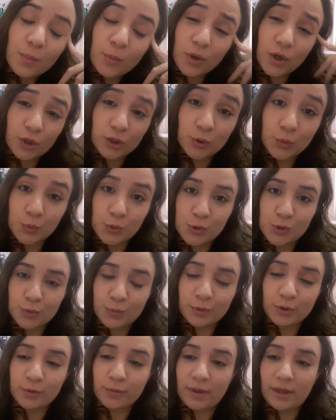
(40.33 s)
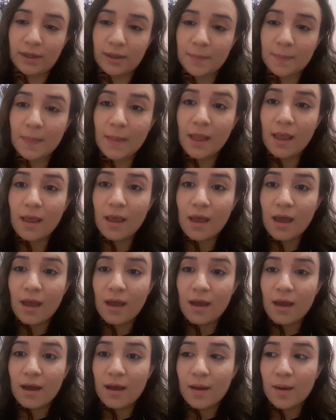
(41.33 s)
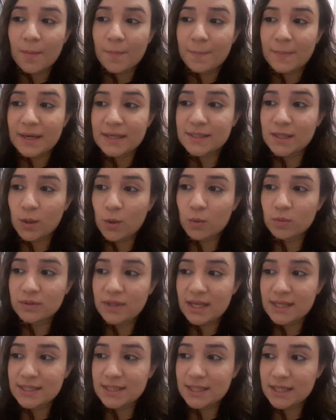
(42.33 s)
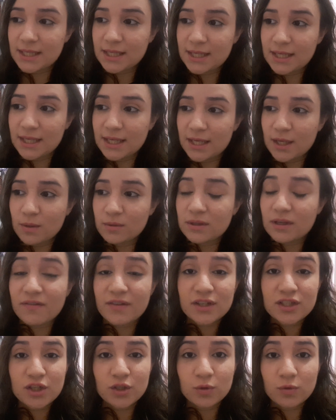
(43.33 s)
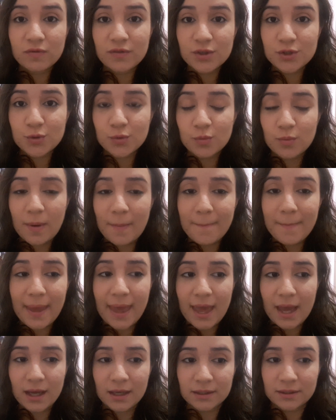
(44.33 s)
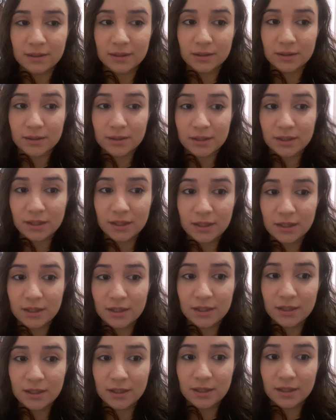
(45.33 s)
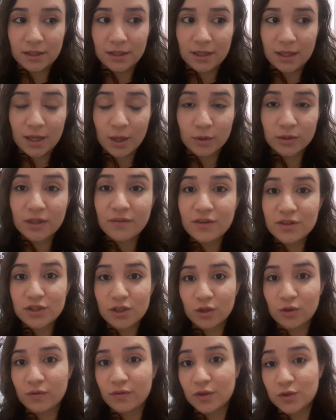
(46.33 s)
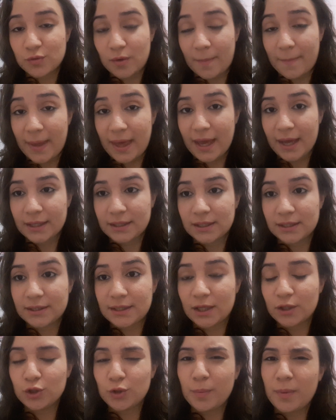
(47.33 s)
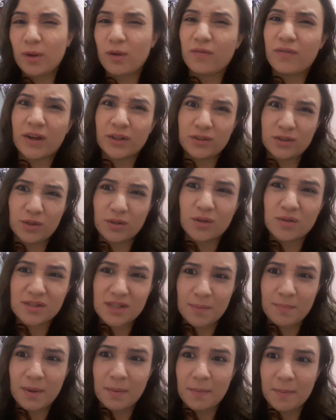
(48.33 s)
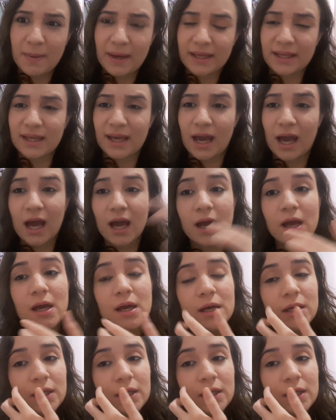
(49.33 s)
Porque eu não uso muito ela. Mas acontece que eu tava achando o vídeo uma merda. E eu tava achando o vídeo uma merda, tanto pelo fato de eu não saber me maquiar,